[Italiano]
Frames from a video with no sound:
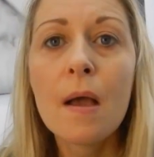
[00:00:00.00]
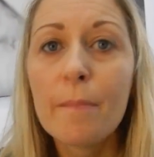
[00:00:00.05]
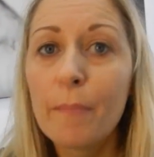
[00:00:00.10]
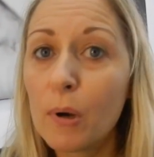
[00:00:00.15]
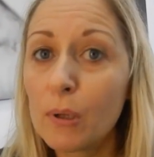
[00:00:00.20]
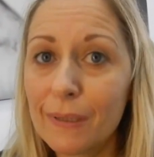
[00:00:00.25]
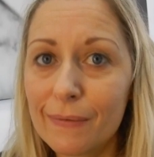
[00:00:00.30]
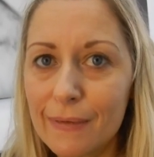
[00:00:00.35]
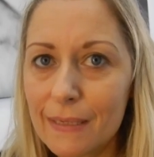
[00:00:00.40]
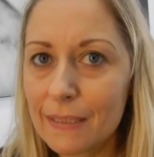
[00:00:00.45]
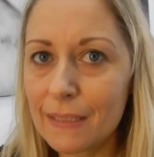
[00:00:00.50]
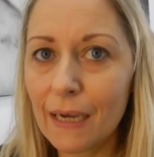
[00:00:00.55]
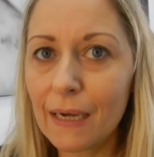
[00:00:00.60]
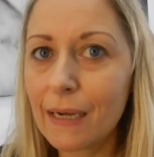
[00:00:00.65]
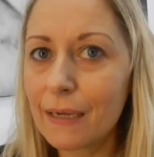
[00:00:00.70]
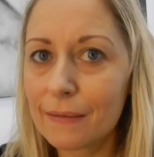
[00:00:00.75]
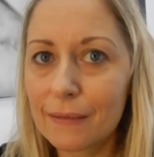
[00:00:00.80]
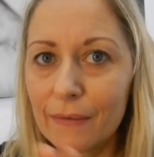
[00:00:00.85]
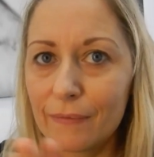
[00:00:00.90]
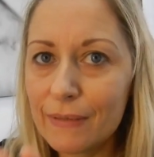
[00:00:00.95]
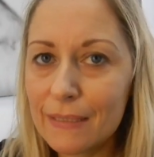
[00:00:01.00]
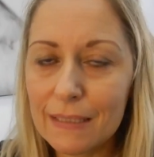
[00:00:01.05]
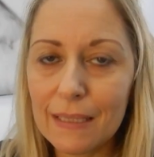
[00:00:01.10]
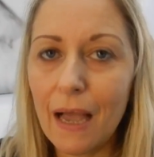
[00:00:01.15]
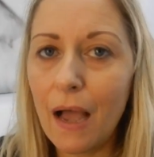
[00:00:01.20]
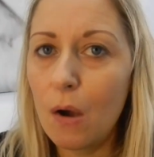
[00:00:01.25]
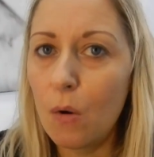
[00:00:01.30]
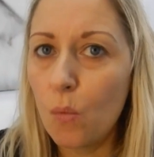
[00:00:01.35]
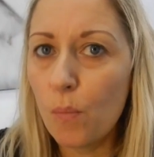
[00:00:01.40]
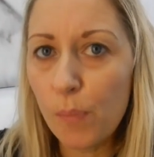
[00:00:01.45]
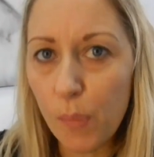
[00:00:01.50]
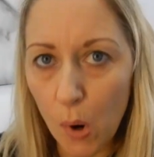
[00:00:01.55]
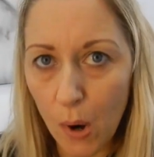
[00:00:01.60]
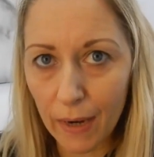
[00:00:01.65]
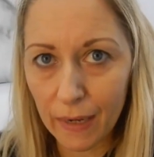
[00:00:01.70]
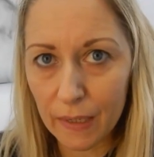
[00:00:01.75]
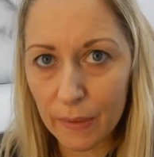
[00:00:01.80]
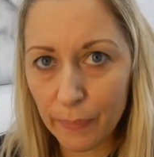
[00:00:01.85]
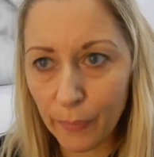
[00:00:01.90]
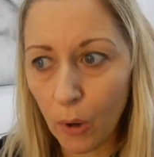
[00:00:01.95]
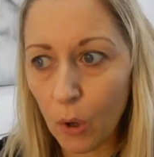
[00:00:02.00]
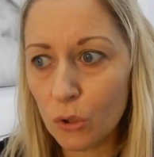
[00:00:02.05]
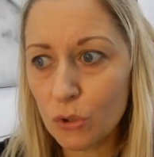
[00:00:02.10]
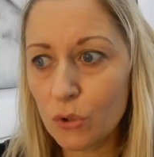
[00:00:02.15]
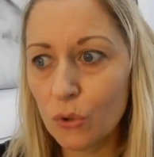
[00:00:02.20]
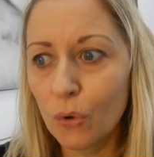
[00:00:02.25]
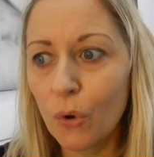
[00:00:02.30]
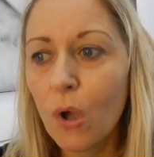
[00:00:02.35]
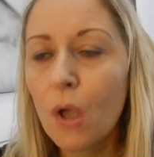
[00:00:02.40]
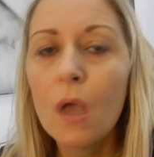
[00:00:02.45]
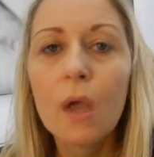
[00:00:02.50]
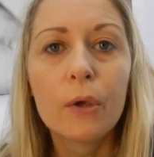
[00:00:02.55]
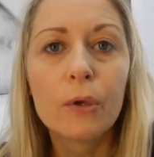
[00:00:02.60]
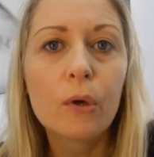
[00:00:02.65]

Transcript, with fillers: poi deve stare sta un po' a riposo.